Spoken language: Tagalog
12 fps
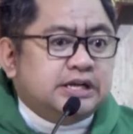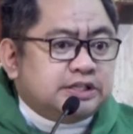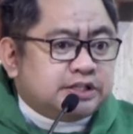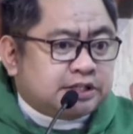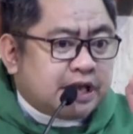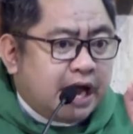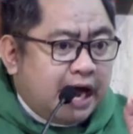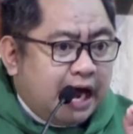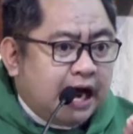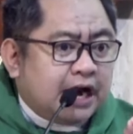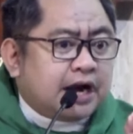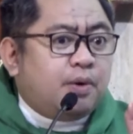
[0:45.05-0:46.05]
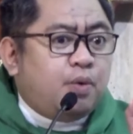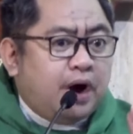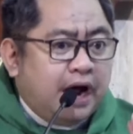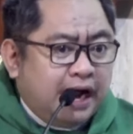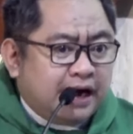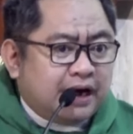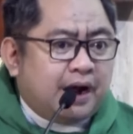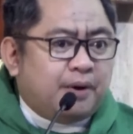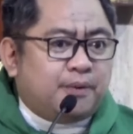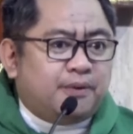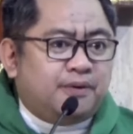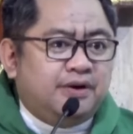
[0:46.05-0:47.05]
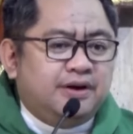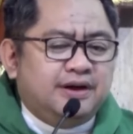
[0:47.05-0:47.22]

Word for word: sa araw-araw